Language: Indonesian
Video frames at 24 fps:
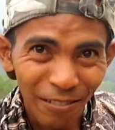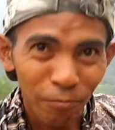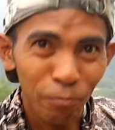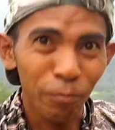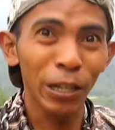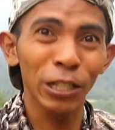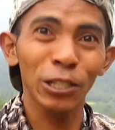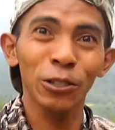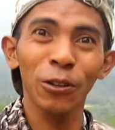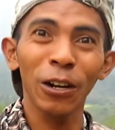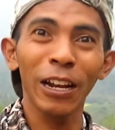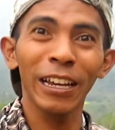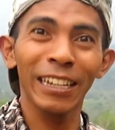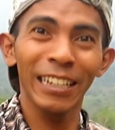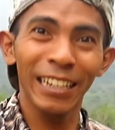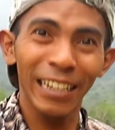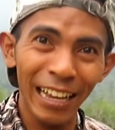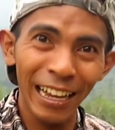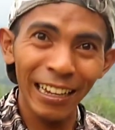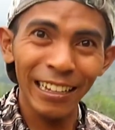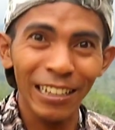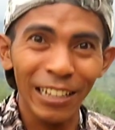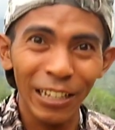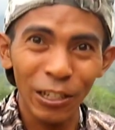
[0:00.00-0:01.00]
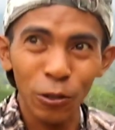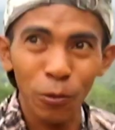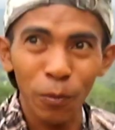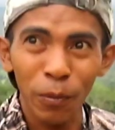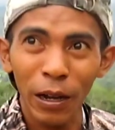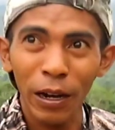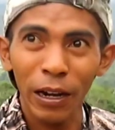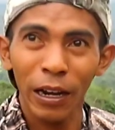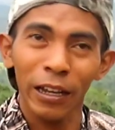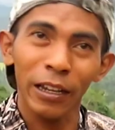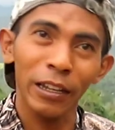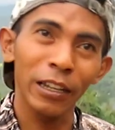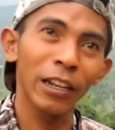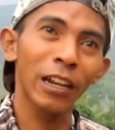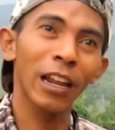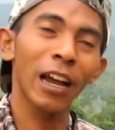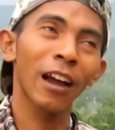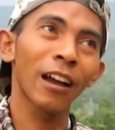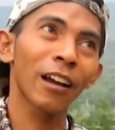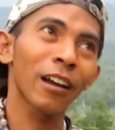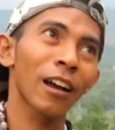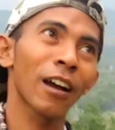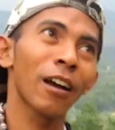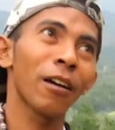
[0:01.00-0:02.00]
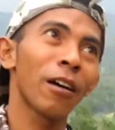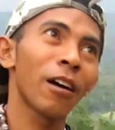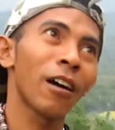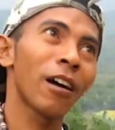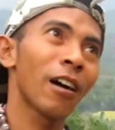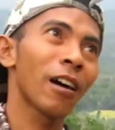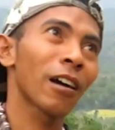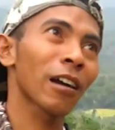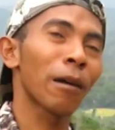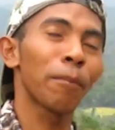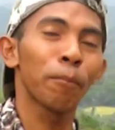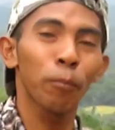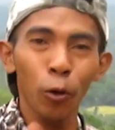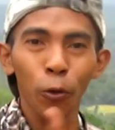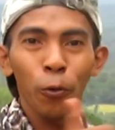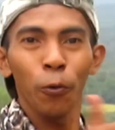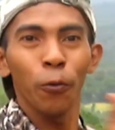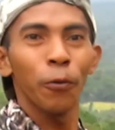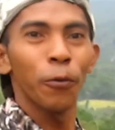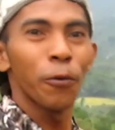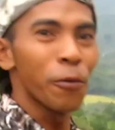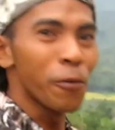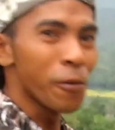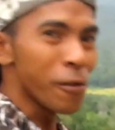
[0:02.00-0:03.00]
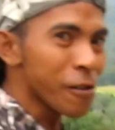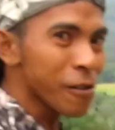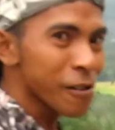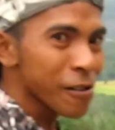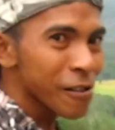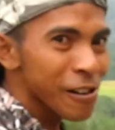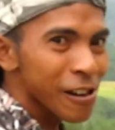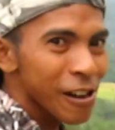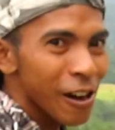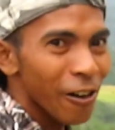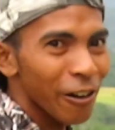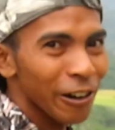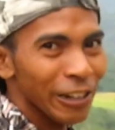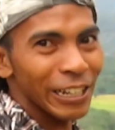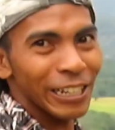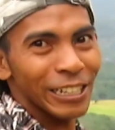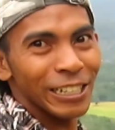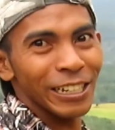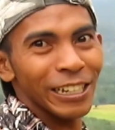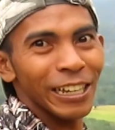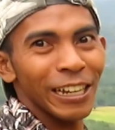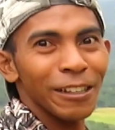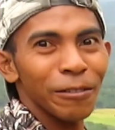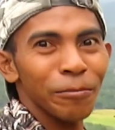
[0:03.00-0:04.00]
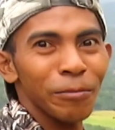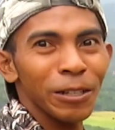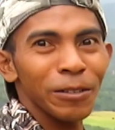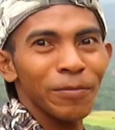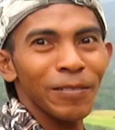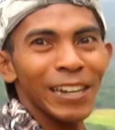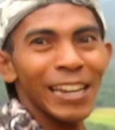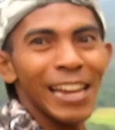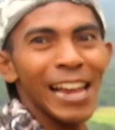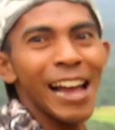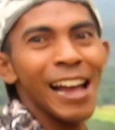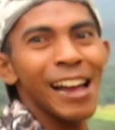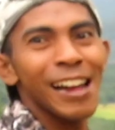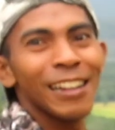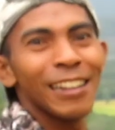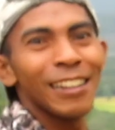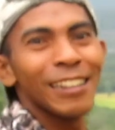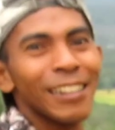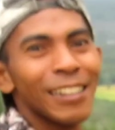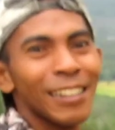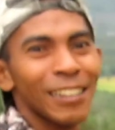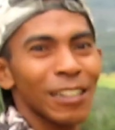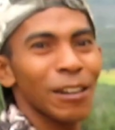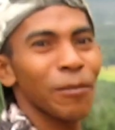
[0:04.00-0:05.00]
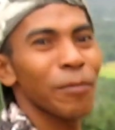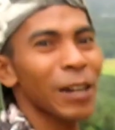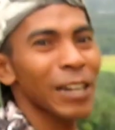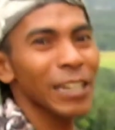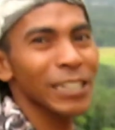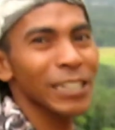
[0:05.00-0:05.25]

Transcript: besok lagi ya kita coba lagi nangka kampung oke sekian teman-teman ya terima